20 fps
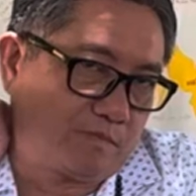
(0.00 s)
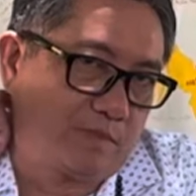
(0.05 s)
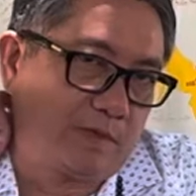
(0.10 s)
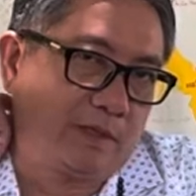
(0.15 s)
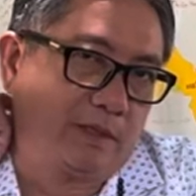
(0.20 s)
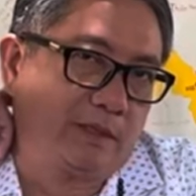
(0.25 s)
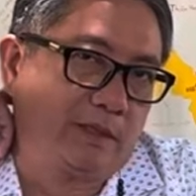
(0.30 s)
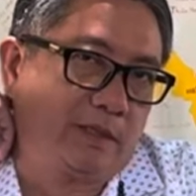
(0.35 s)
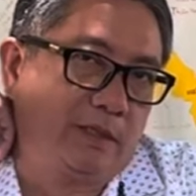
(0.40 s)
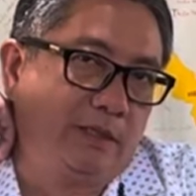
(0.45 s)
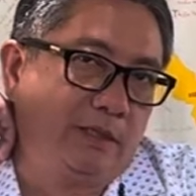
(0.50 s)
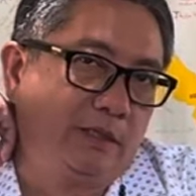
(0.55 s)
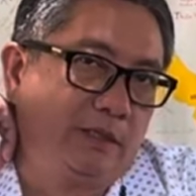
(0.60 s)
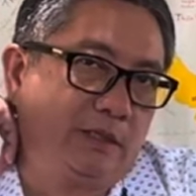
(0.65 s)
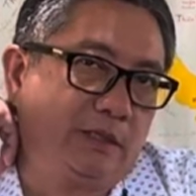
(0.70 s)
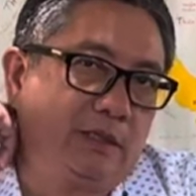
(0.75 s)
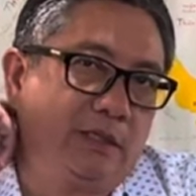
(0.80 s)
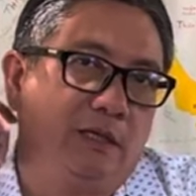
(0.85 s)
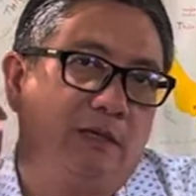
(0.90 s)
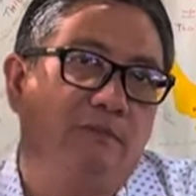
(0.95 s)
sanh ra
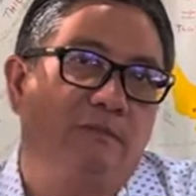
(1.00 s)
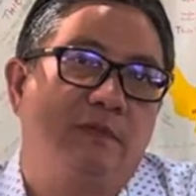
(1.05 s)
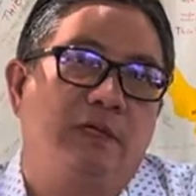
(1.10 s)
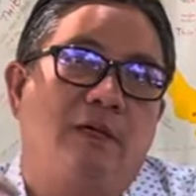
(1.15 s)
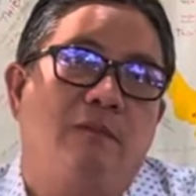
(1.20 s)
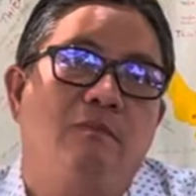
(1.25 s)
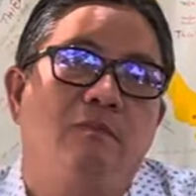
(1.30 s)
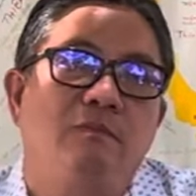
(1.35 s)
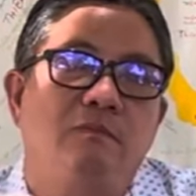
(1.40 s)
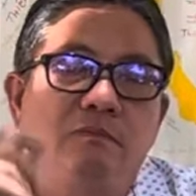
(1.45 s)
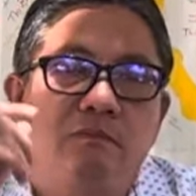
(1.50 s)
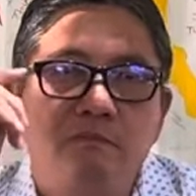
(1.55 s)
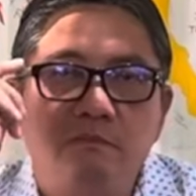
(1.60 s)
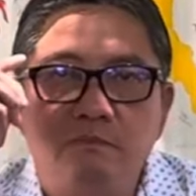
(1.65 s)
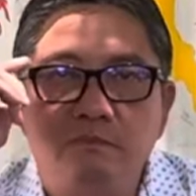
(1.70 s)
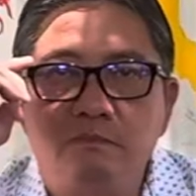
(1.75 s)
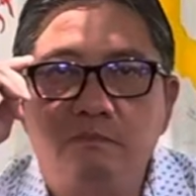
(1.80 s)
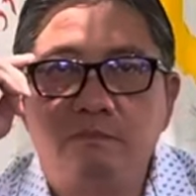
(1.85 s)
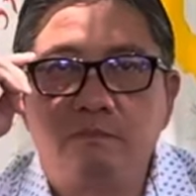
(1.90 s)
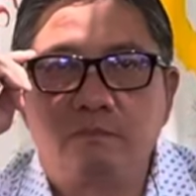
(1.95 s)
những dòng giống
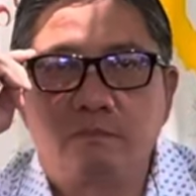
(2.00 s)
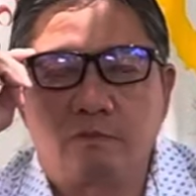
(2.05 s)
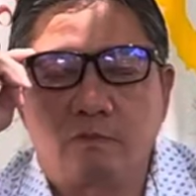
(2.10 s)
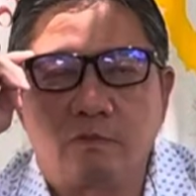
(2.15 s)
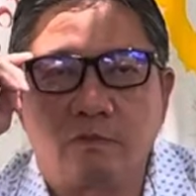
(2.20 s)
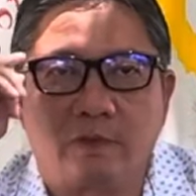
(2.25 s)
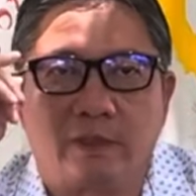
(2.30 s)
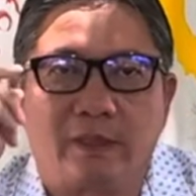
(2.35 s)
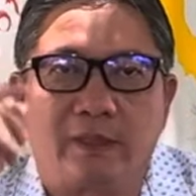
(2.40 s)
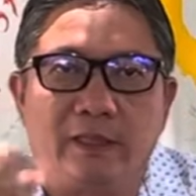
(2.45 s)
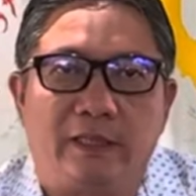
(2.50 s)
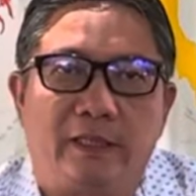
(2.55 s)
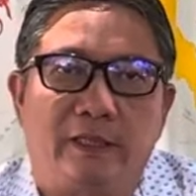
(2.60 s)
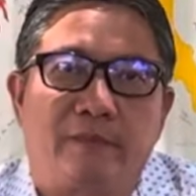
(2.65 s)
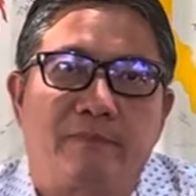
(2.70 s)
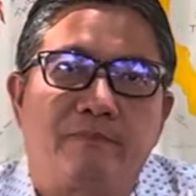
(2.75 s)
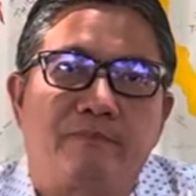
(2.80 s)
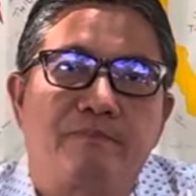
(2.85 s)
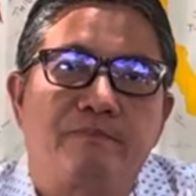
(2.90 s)
quanh liệt